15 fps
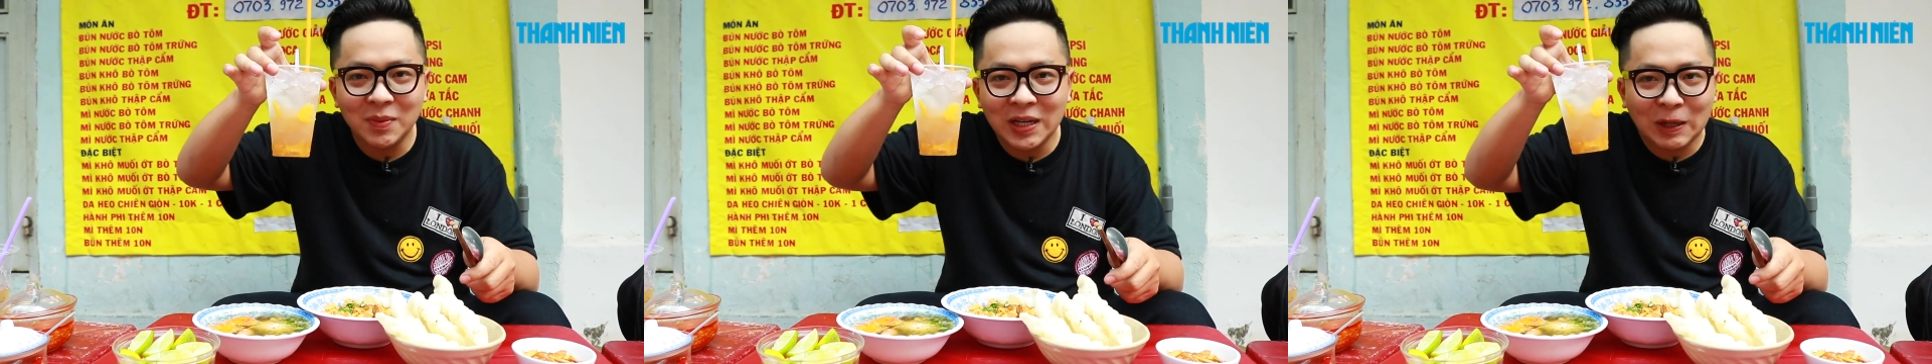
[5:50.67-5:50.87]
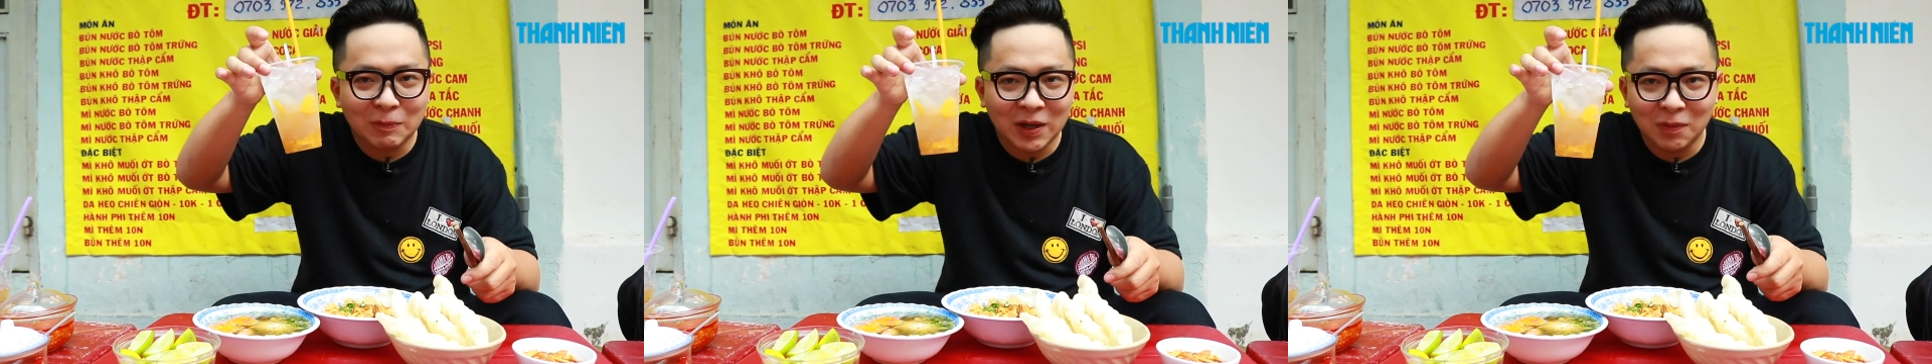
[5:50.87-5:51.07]

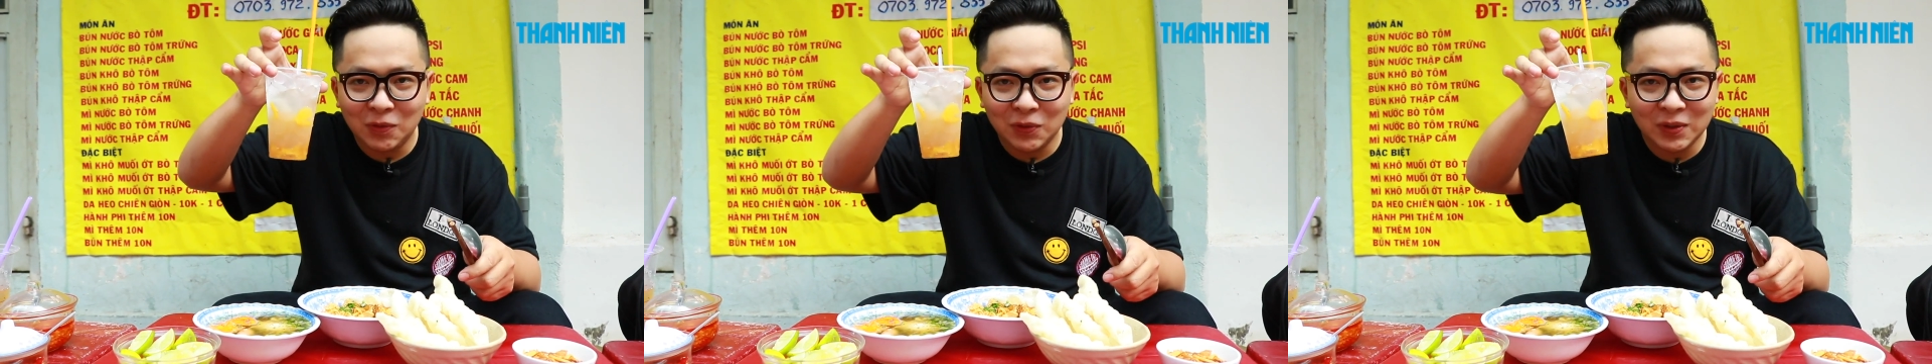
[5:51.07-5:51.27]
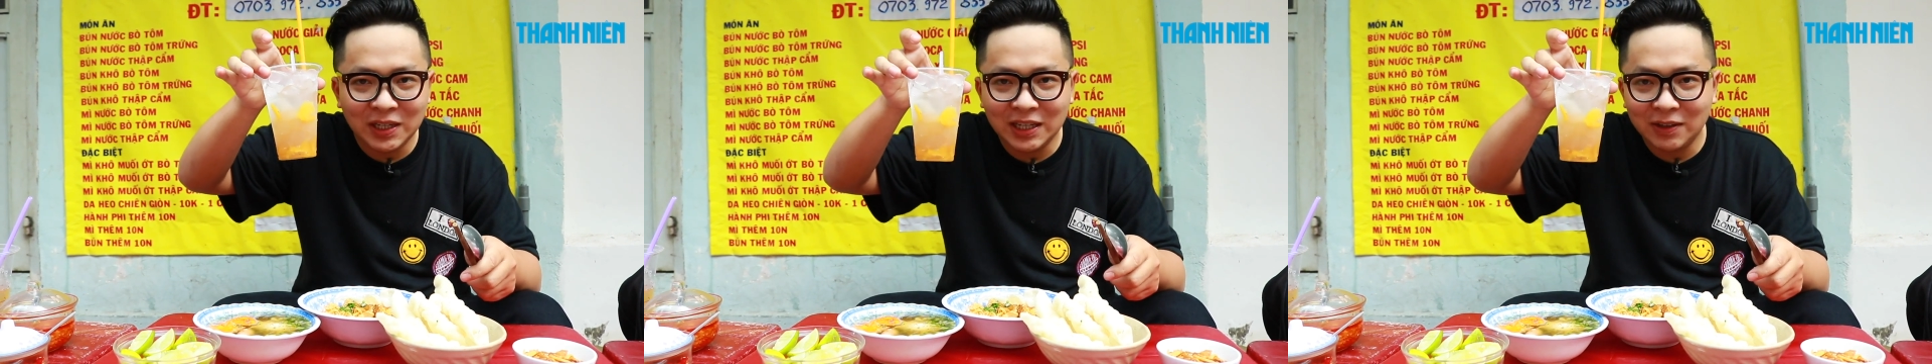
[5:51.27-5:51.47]
15.000
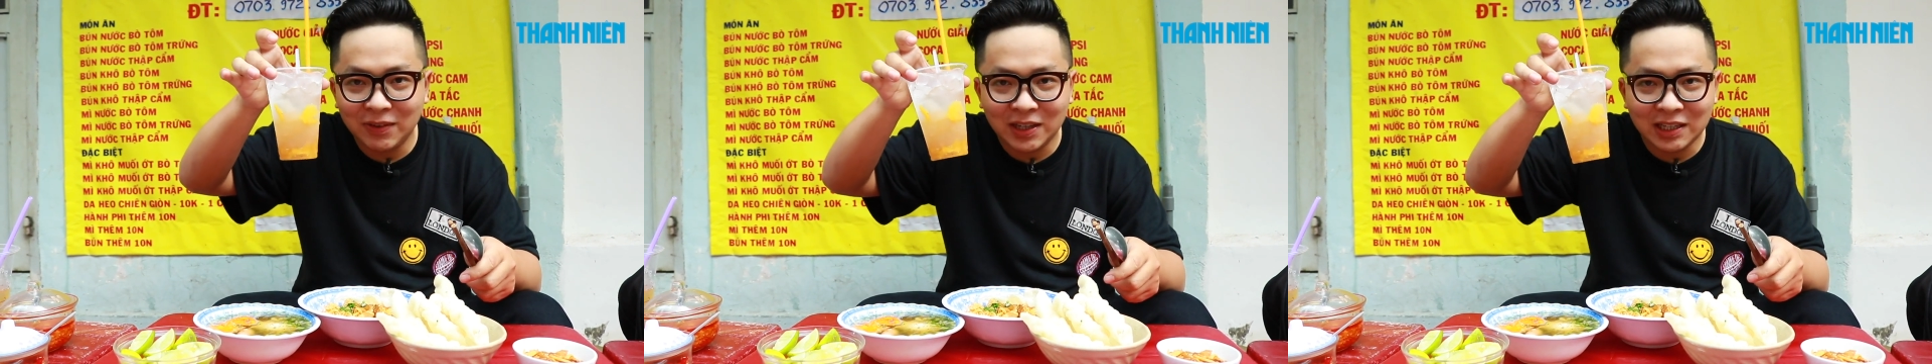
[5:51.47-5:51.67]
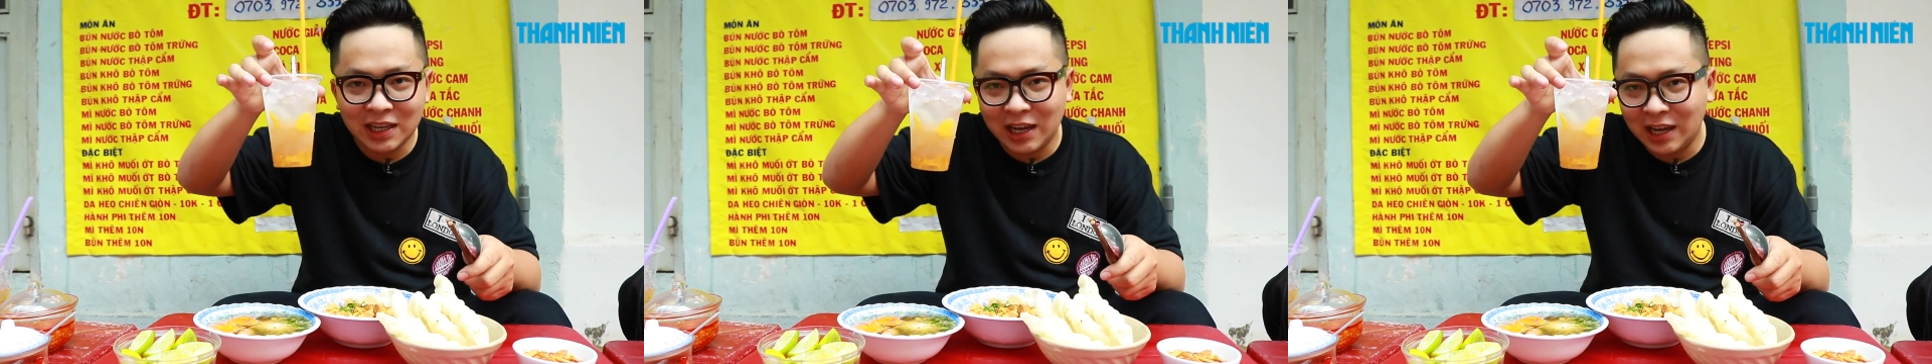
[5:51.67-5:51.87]
một ly các
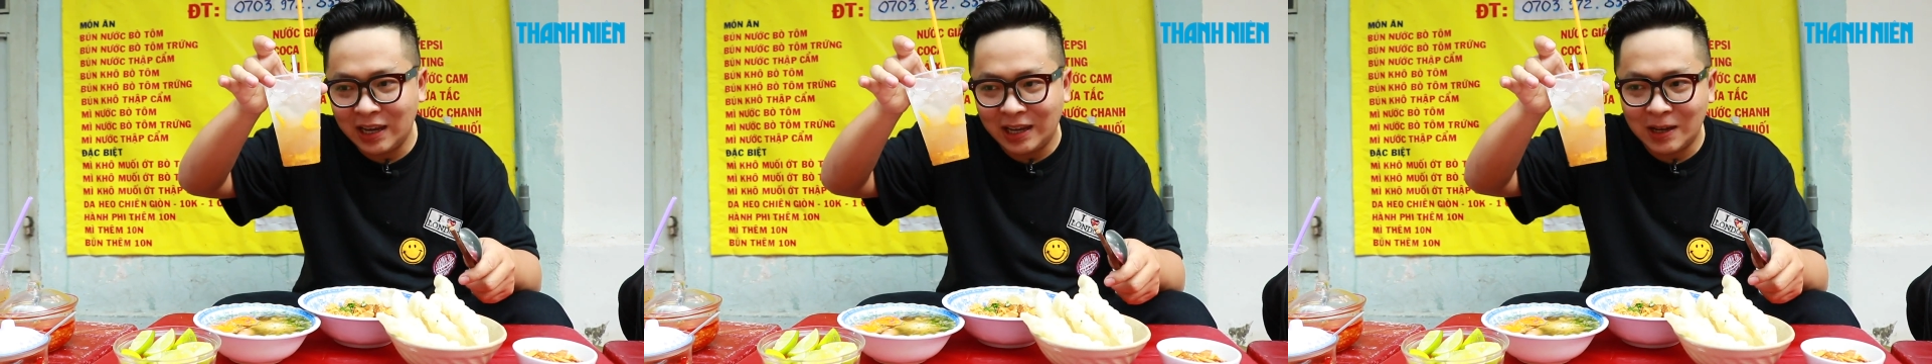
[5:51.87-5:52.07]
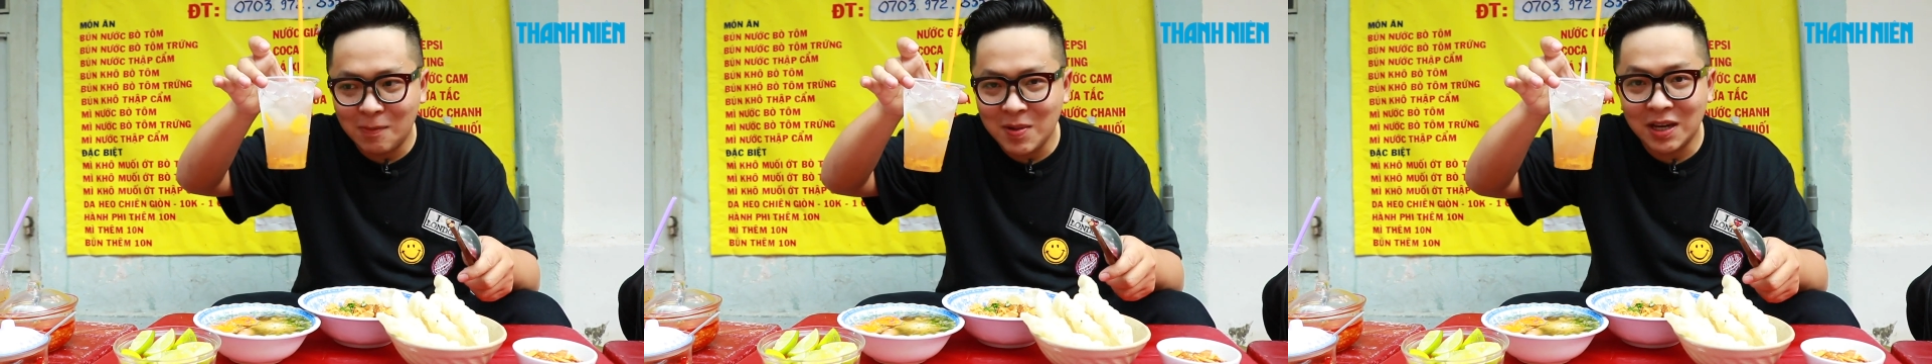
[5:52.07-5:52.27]
bạn nha.